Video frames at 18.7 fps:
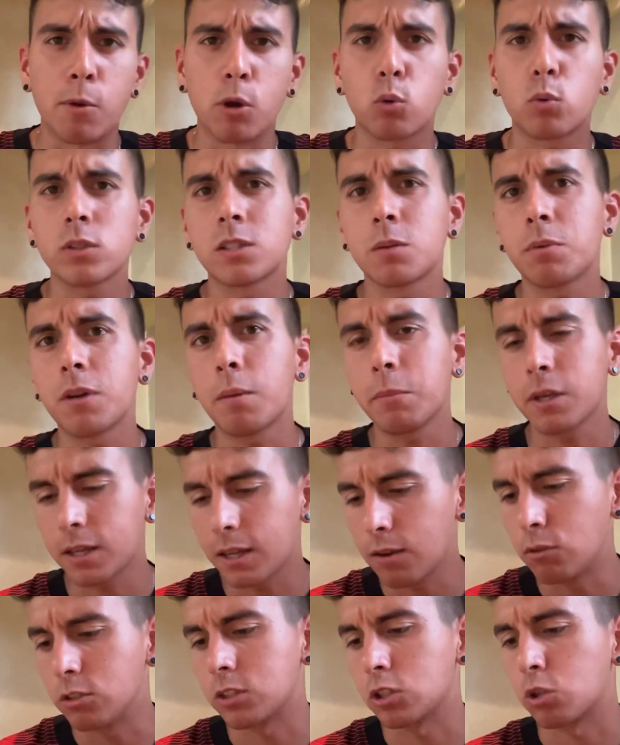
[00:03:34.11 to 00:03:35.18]
In queste prime
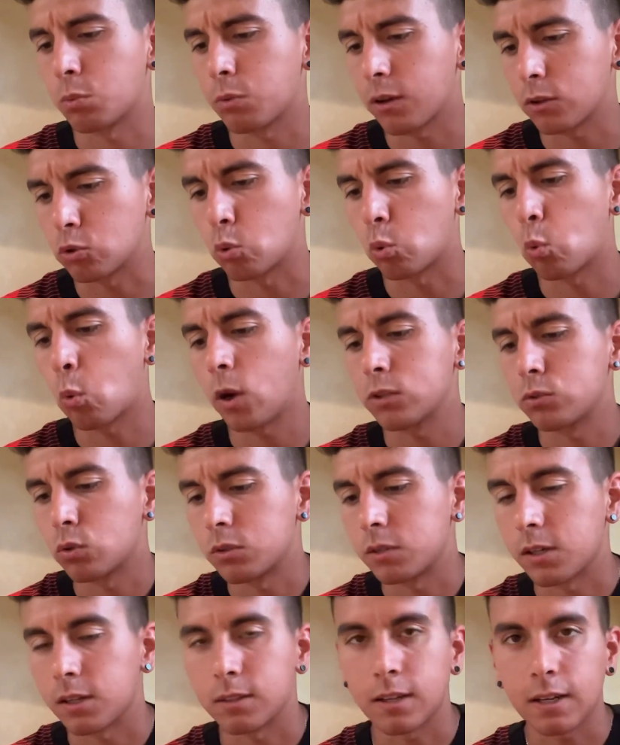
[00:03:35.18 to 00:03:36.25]
amichevoli è stato provato il
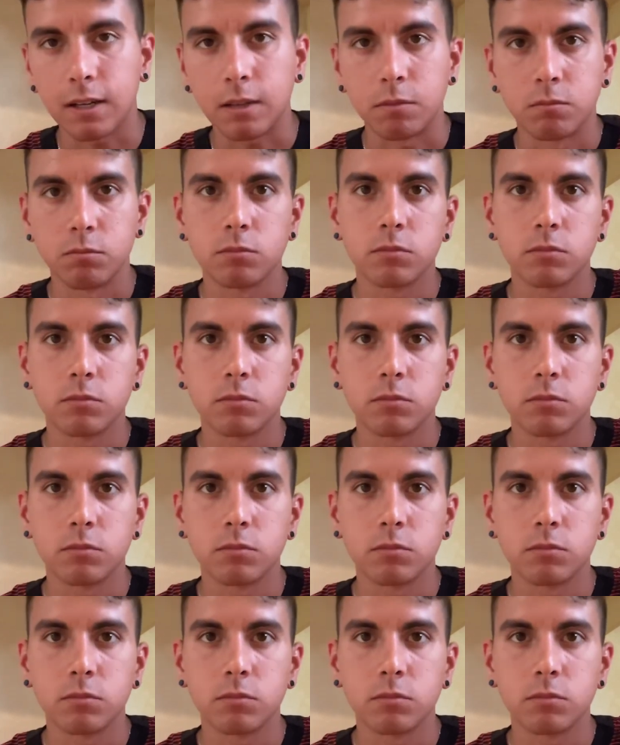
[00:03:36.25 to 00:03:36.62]
4-3-3,